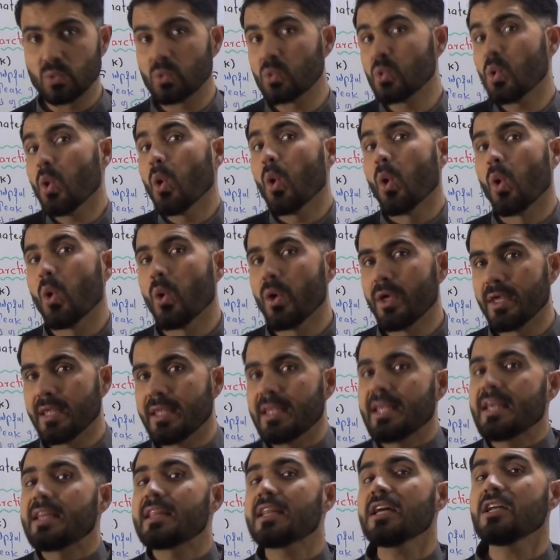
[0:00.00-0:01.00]
सो
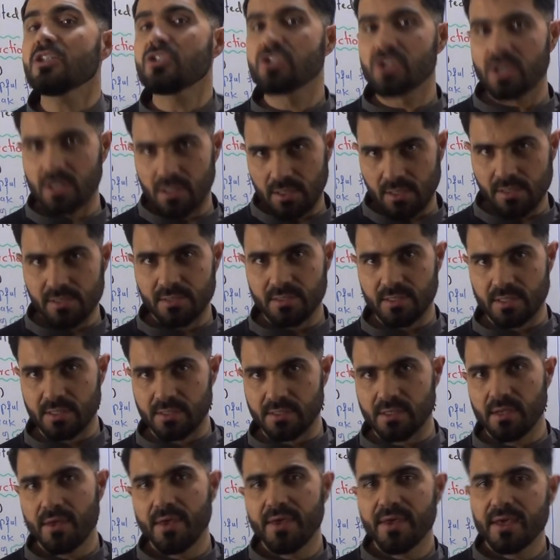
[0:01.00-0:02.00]
so, ये था जनरल
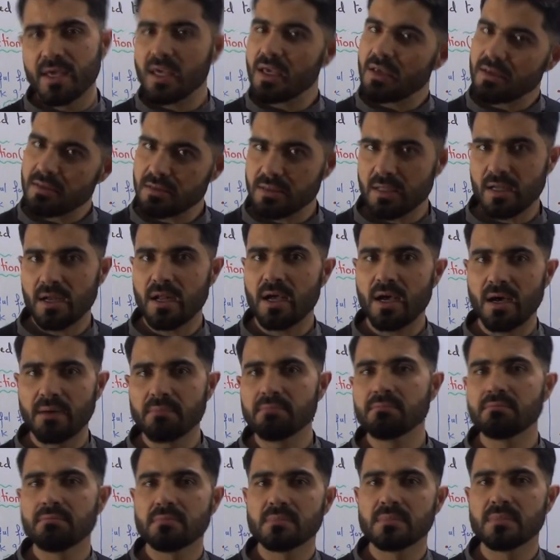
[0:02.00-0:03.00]
चीज़ इस तरह
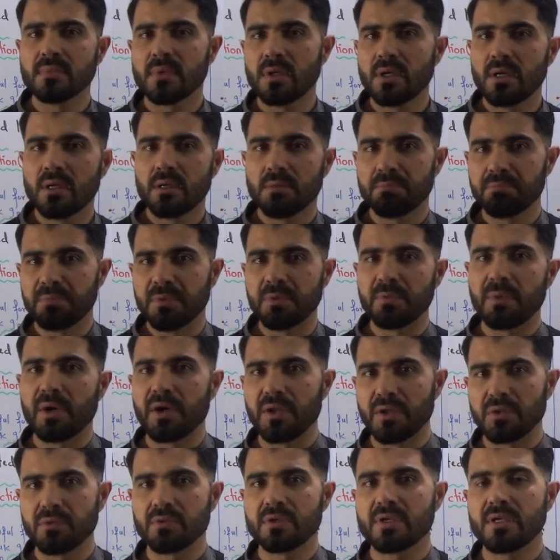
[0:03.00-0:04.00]
हम
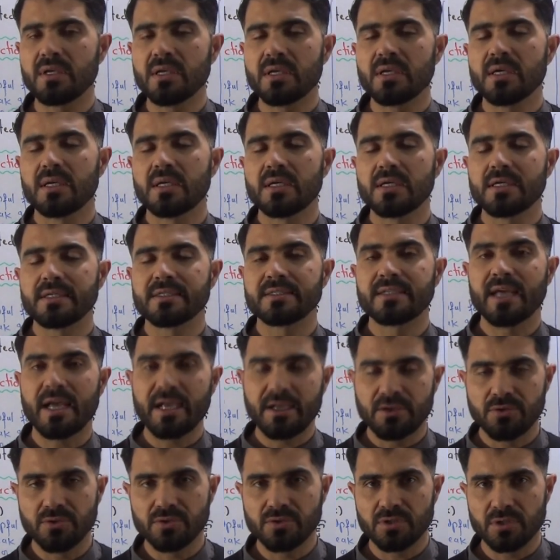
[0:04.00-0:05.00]
बीमारियों की
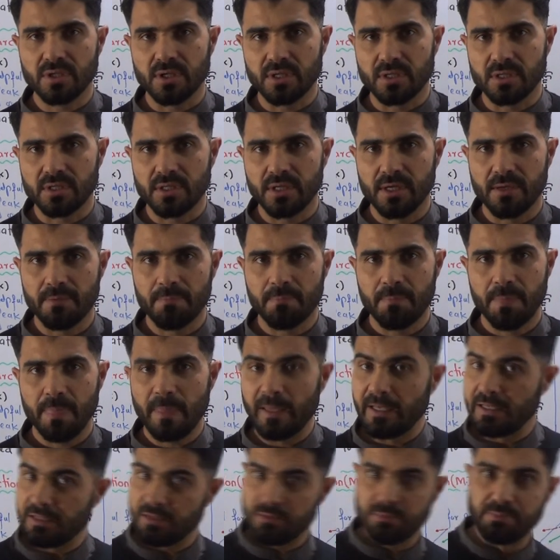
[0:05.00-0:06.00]
डायग्नोस करते हैं
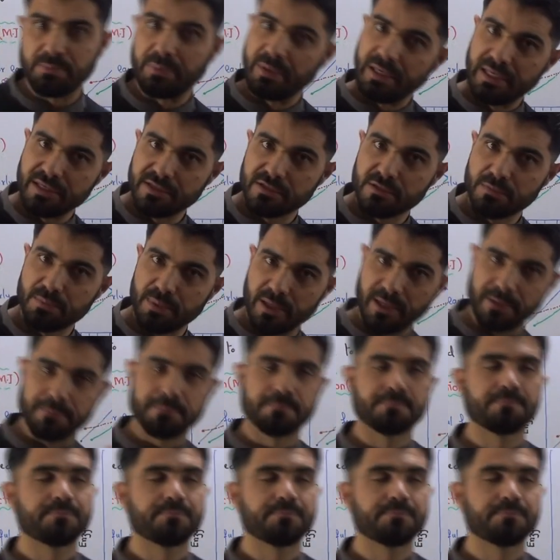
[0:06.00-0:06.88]
इस बेस पे